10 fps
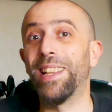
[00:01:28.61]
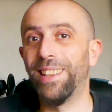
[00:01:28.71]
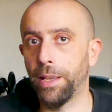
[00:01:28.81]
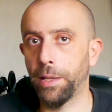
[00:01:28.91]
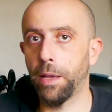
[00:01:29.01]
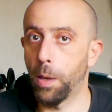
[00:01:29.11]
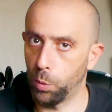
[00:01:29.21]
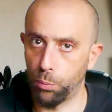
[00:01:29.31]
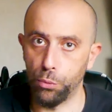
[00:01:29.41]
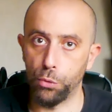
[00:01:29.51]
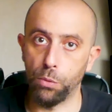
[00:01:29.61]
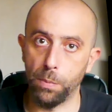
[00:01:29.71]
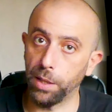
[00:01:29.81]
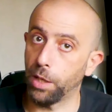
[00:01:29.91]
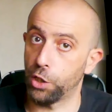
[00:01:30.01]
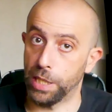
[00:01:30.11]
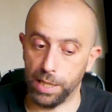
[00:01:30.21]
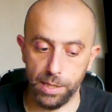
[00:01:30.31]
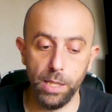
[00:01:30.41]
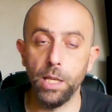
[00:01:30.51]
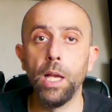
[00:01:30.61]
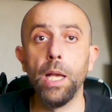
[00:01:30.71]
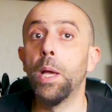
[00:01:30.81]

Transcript: adhère un peu plus qu'une barre d'argile classique,